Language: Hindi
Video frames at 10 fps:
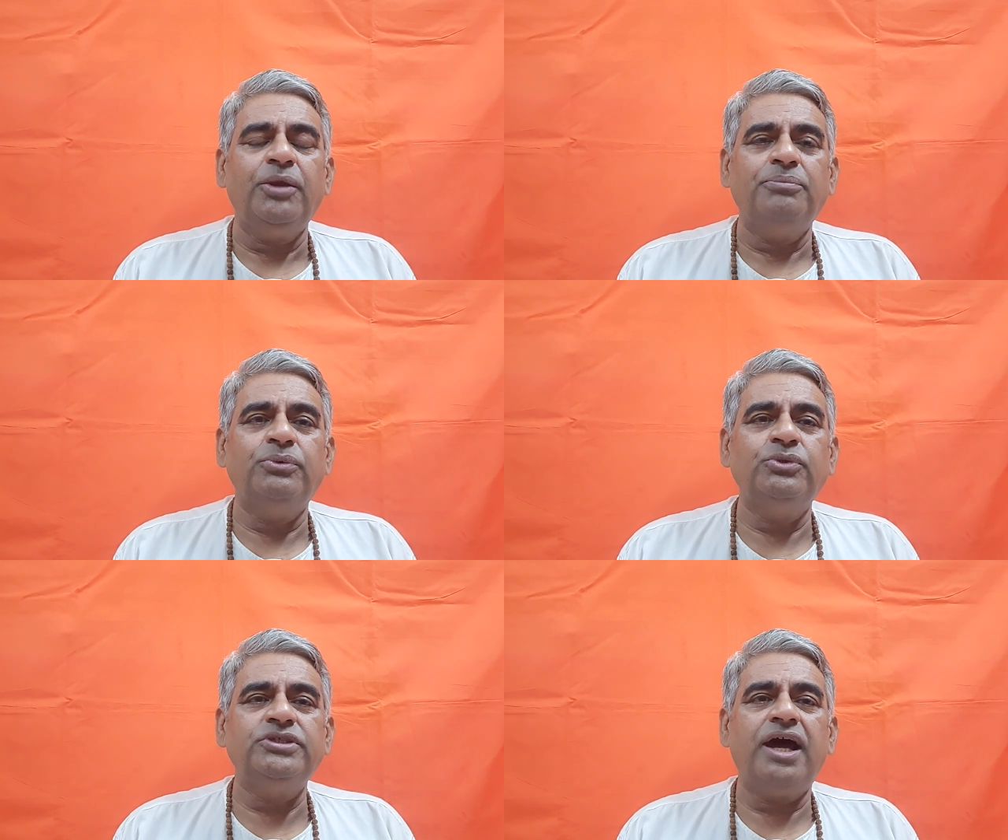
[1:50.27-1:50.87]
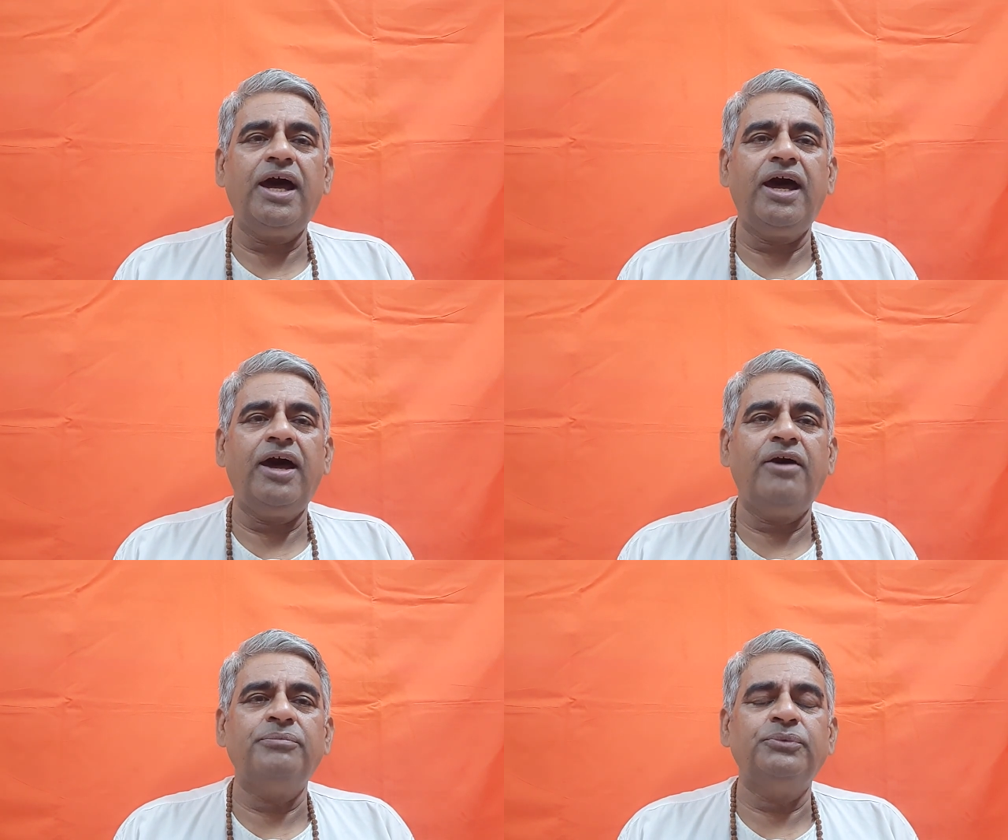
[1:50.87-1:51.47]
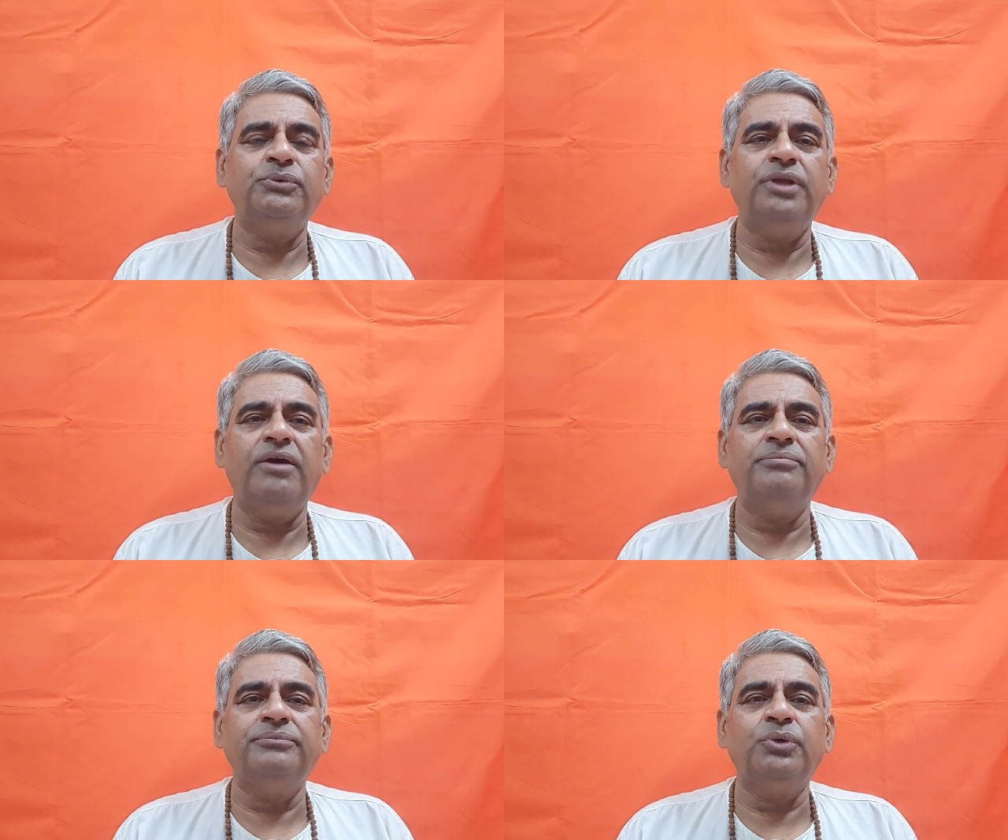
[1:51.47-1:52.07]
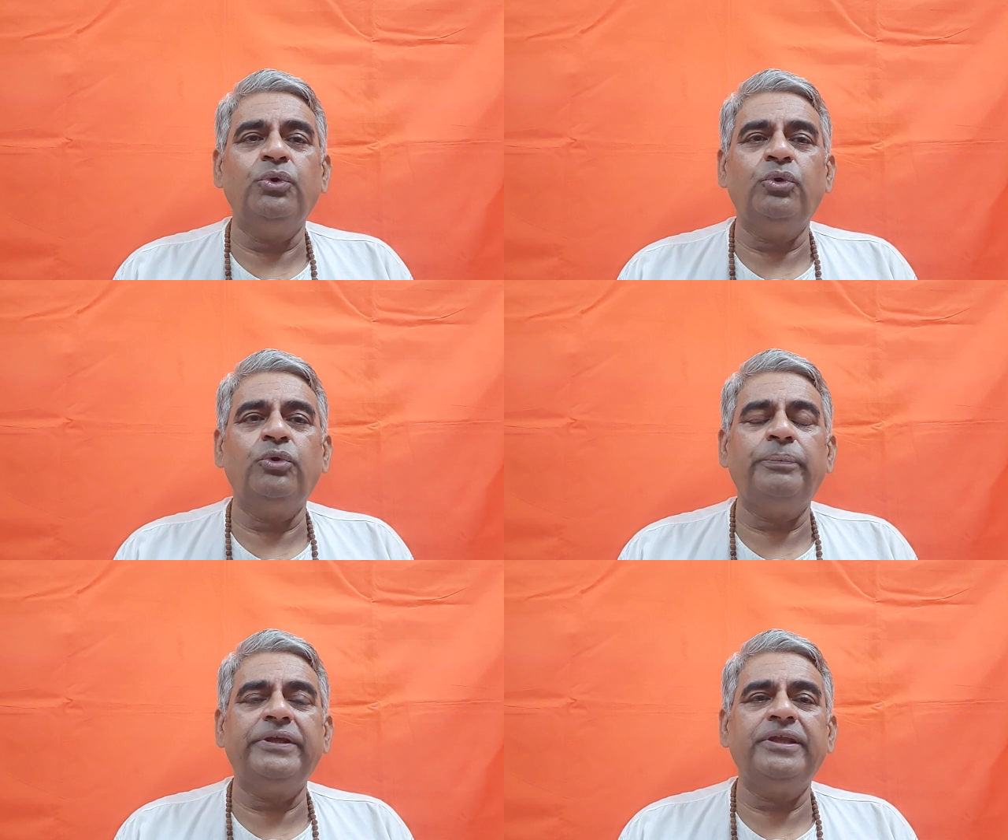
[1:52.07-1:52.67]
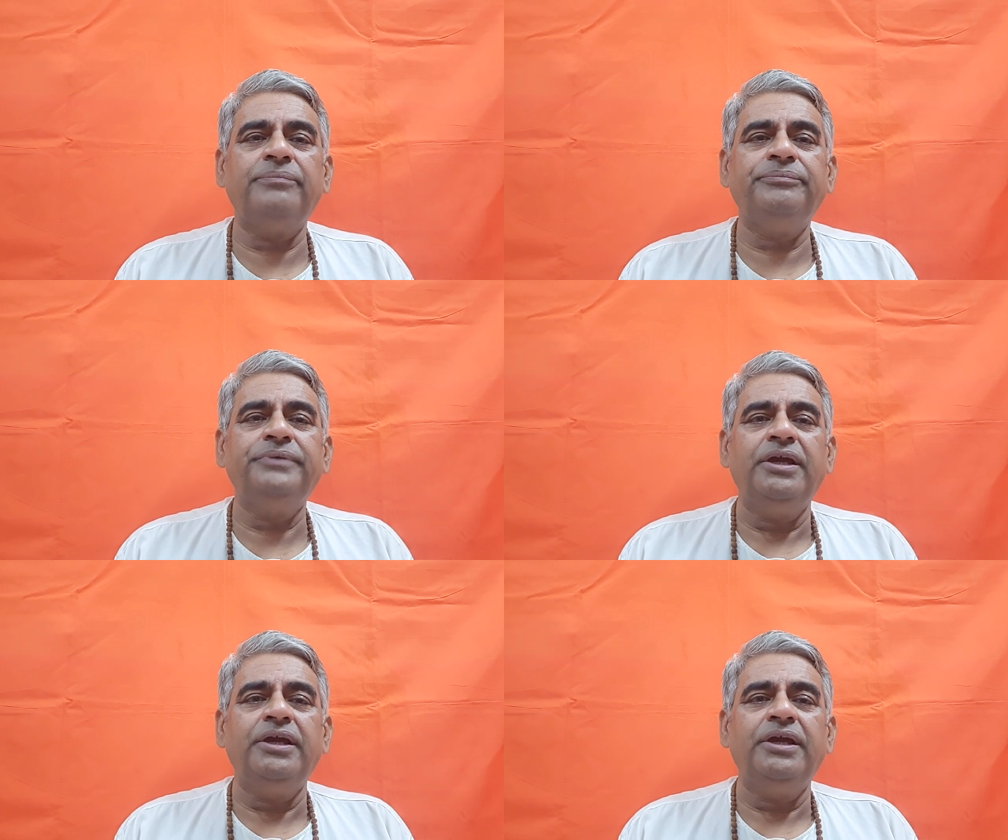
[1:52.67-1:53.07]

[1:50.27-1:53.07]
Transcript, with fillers: पूजा मूलम गुरुपदम